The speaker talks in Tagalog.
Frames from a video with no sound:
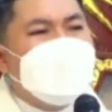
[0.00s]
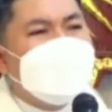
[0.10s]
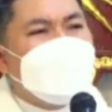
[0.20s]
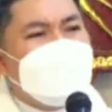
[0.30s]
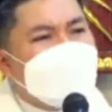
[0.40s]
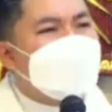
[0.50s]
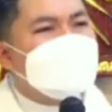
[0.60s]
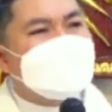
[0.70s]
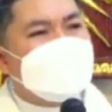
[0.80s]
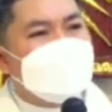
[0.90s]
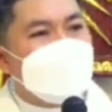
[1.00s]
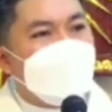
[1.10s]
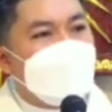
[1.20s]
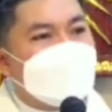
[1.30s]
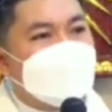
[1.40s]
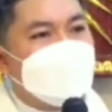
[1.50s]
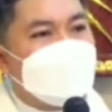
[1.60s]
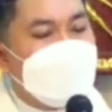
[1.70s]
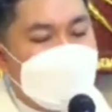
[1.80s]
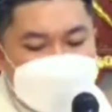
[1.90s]
Ang ganda ng kwento ni
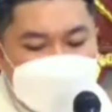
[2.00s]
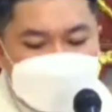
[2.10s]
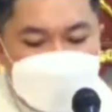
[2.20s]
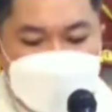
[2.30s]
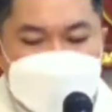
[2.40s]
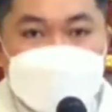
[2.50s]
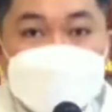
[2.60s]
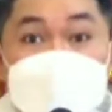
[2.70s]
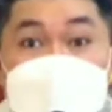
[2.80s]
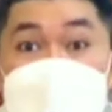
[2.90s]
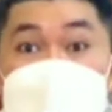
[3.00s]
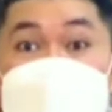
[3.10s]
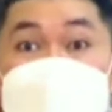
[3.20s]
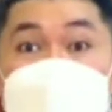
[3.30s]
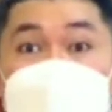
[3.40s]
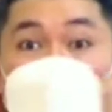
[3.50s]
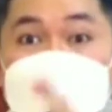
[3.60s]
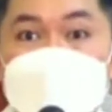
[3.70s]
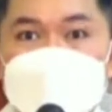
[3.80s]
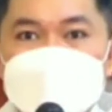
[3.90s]
Haring David.
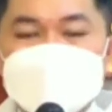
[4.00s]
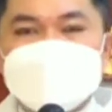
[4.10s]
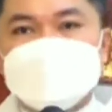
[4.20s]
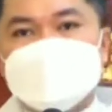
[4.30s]
Kahapon,